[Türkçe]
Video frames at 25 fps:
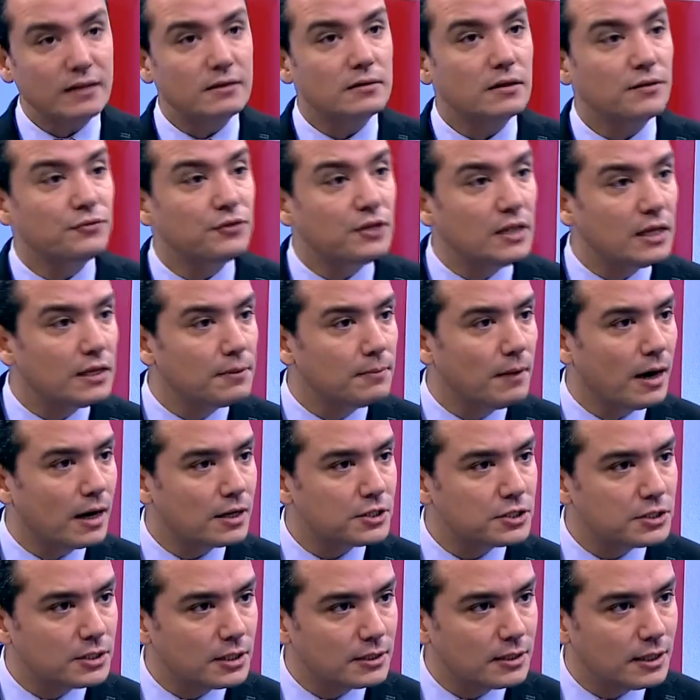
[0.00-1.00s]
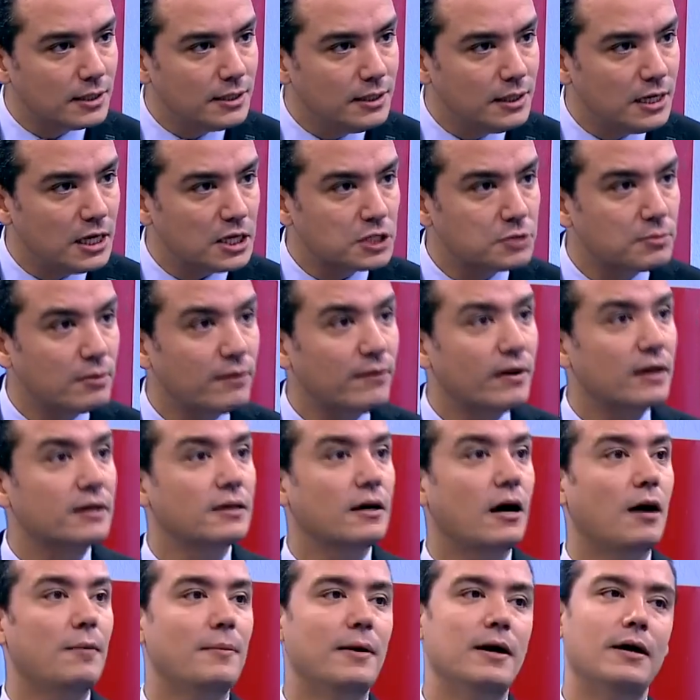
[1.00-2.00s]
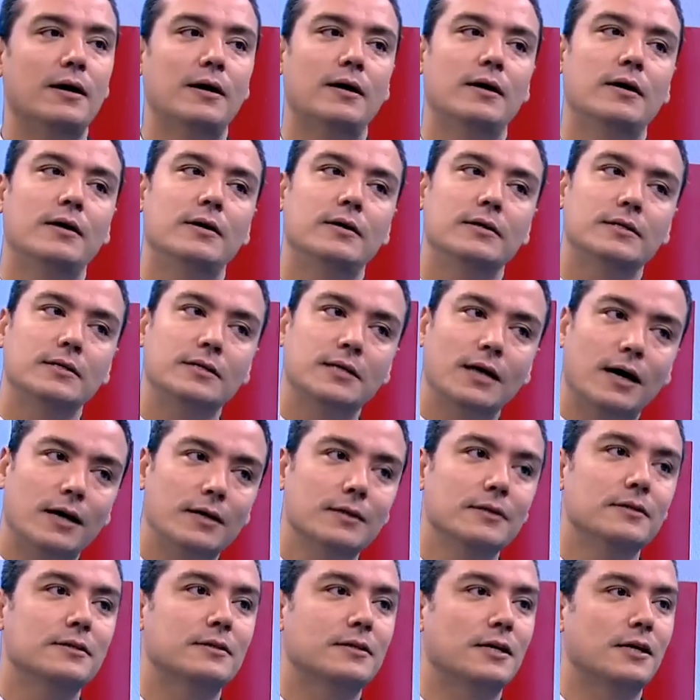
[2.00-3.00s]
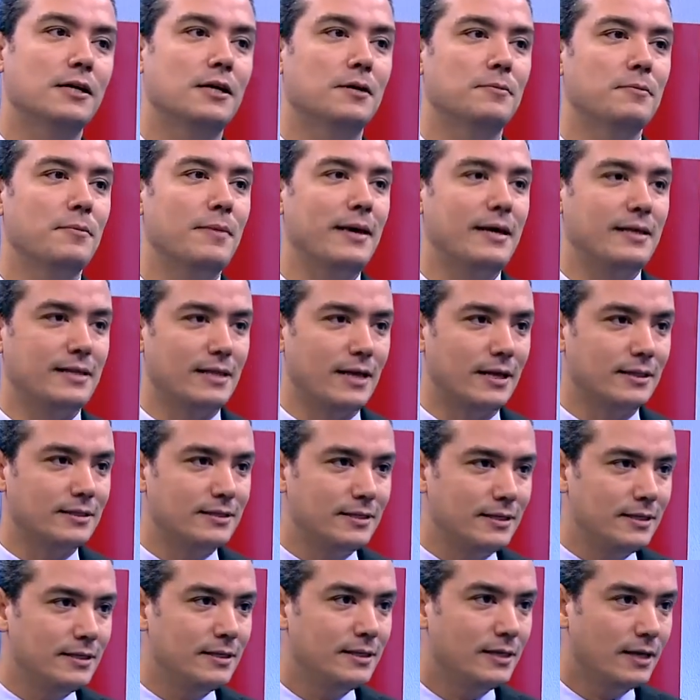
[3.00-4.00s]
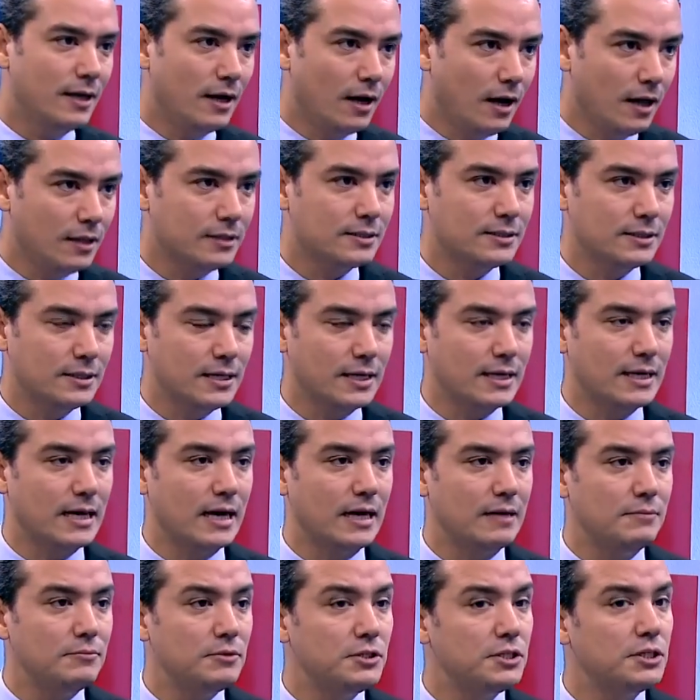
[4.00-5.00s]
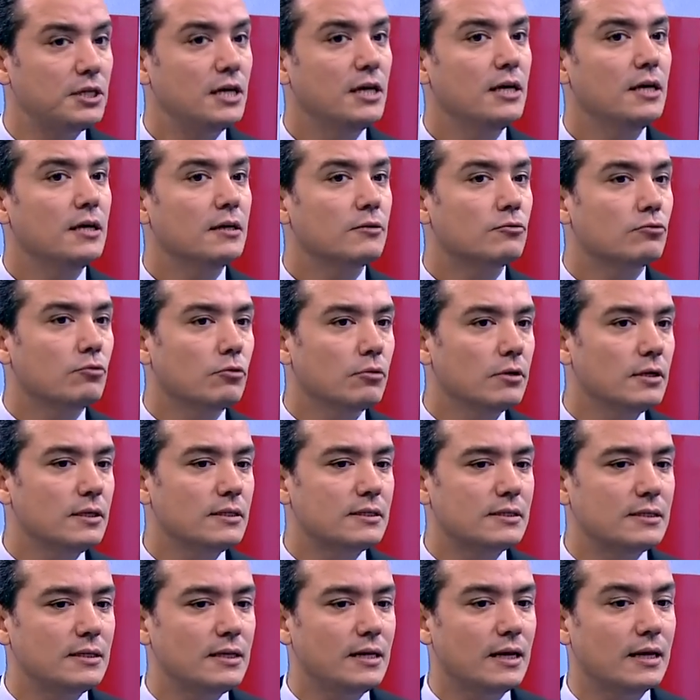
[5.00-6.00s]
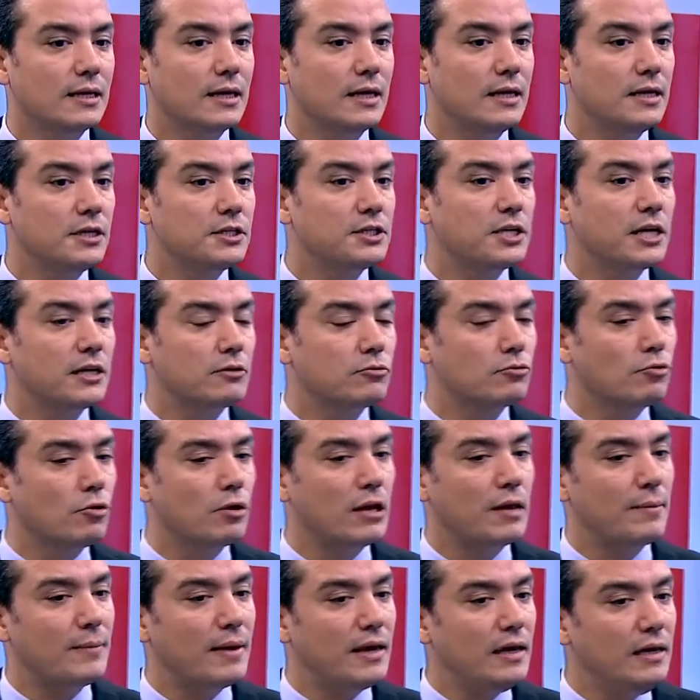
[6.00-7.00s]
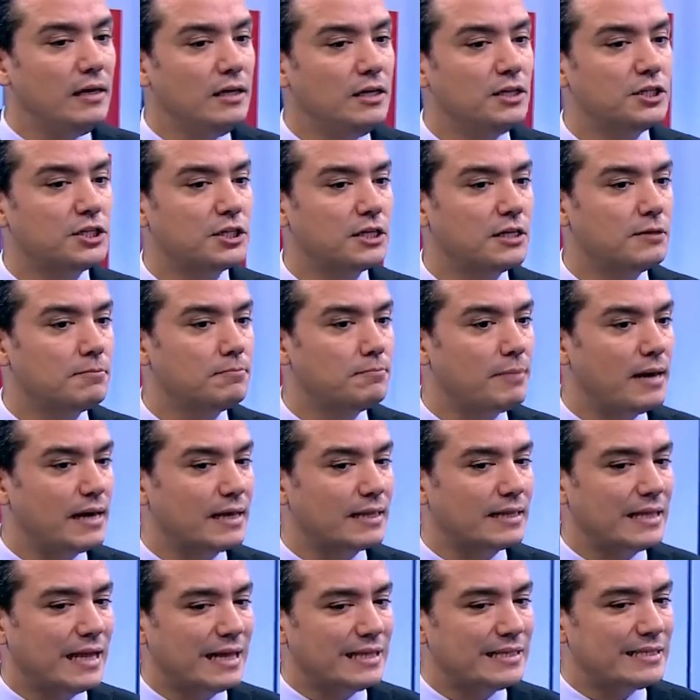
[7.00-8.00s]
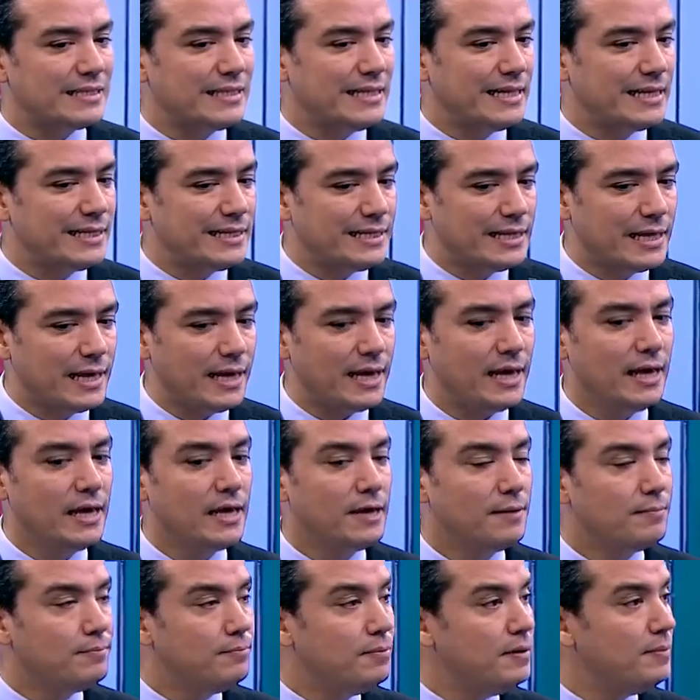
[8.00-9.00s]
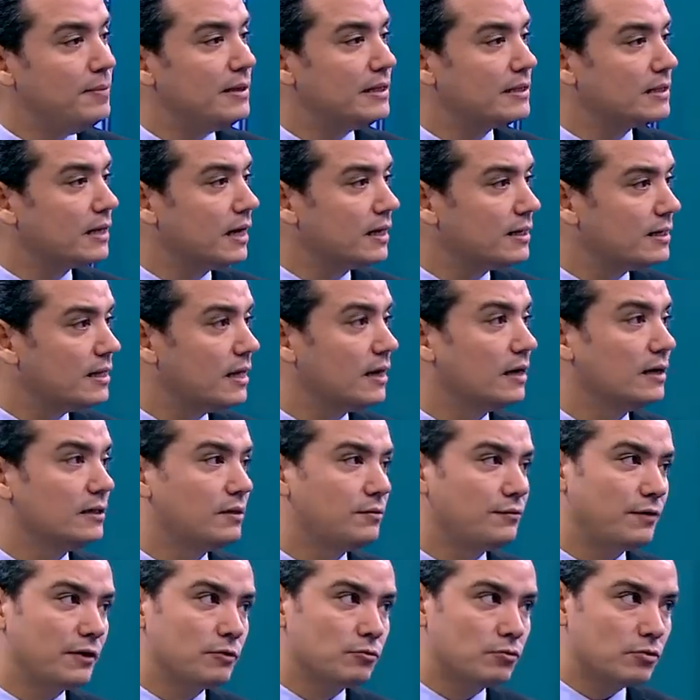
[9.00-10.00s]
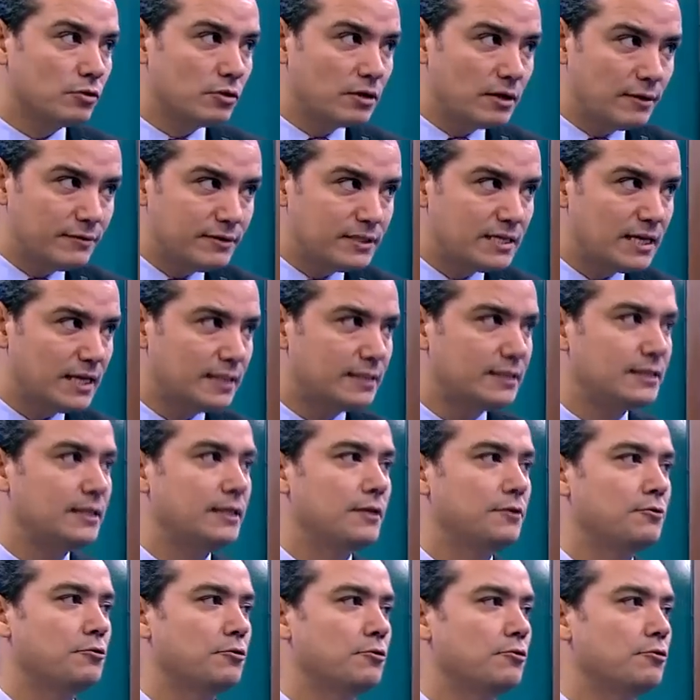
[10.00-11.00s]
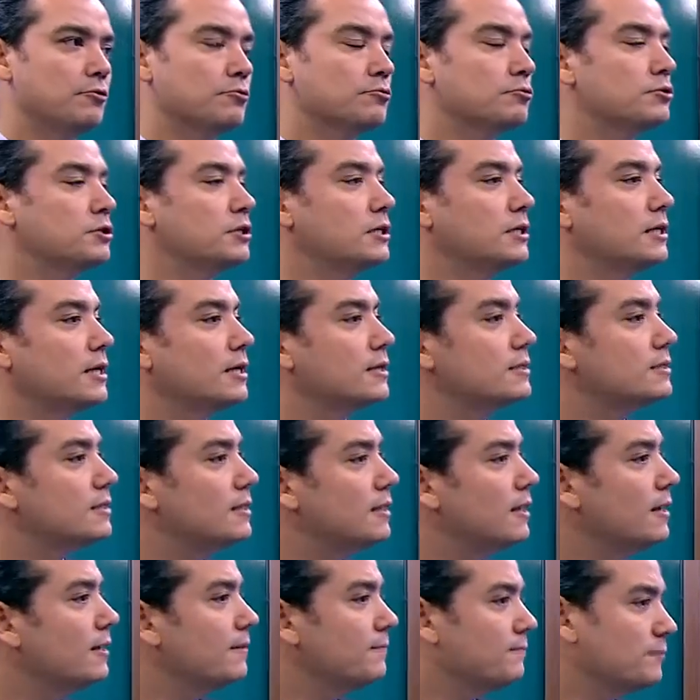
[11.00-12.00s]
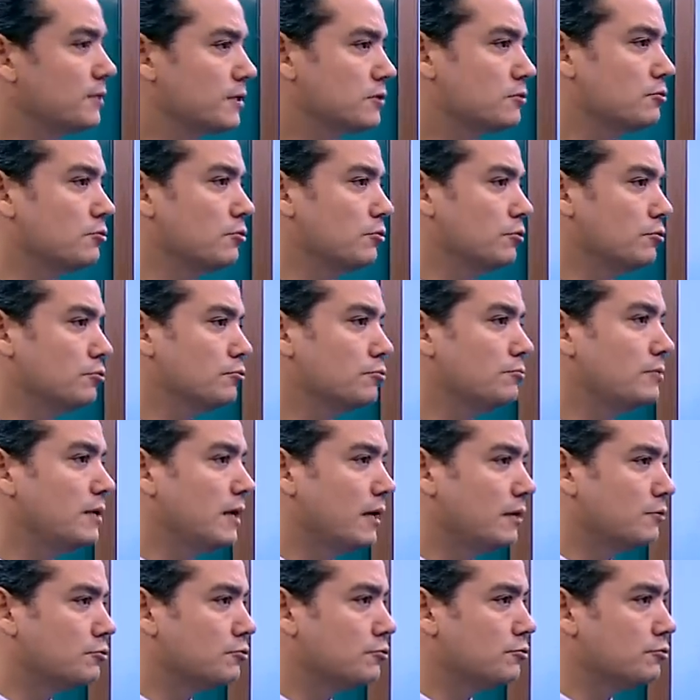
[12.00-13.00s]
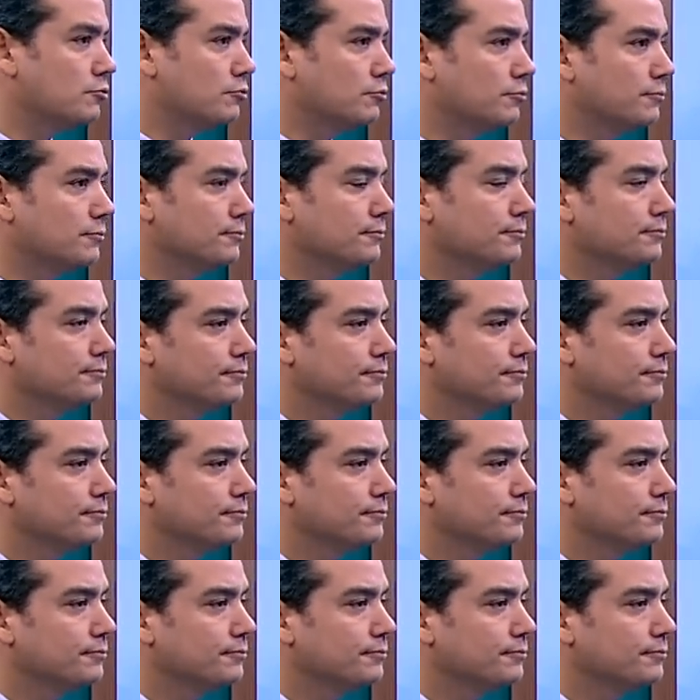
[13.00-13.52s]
Net rafineri marjında da iyileşme var Artış ama var. karlılık rakamı beklentinin altında gelmiş. Evet. Dolayısıyla gelecek döneme ilişkin beklentileri de bir miktar negatife doğru revize ettiğini görüyoruz Hı. şirketin. Nasıl görüyorsun bilançosunu?